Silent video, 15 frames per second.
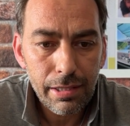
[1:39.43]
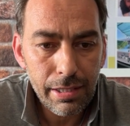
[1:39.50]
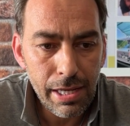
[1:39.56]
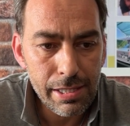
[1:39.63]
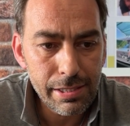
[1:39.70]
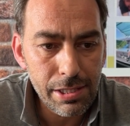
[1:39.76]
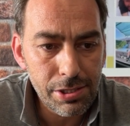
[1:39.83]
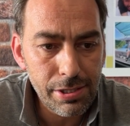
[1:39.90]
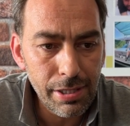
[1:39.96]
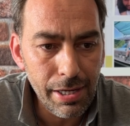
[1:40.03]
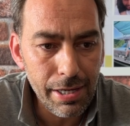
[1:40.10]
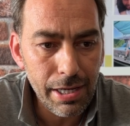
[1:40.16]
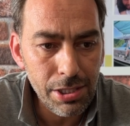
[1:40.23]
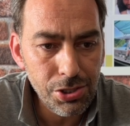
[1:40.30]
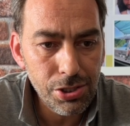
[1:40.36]
Neyse işte
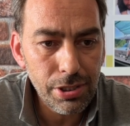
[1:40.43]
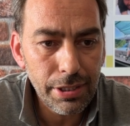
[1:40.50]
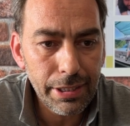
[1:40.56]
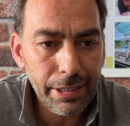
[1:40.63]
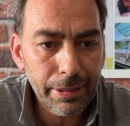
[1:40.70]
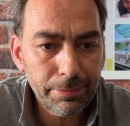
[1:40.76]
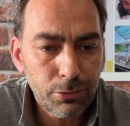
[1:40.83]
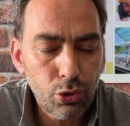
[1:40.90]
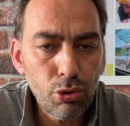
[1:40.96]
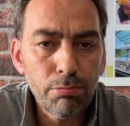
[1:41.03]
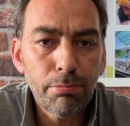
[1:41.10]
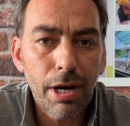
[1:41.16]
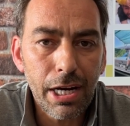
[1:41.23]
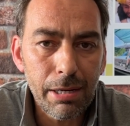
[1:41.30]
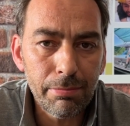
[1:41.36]
araç e,
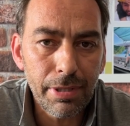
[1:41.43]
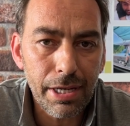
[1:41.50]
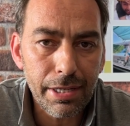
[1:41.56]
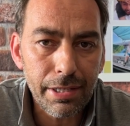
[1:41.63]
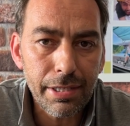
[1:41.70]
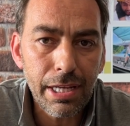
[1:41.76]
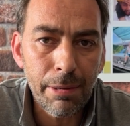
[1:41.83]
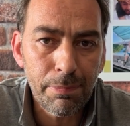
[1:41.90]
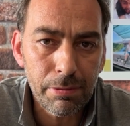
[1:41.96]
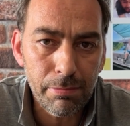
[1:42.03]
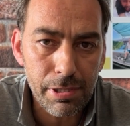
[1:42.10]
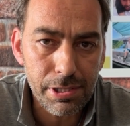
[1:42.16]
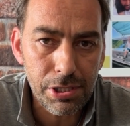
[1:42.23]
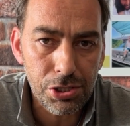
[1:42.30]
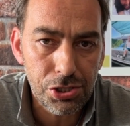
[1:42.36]
tüm bakımlarının
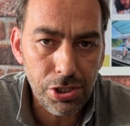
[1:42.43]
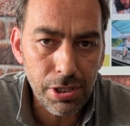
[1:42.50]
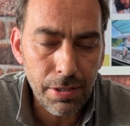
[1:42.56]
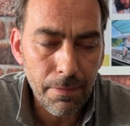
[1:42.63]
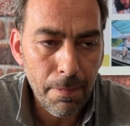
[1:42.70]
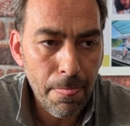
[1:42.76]
yapılması için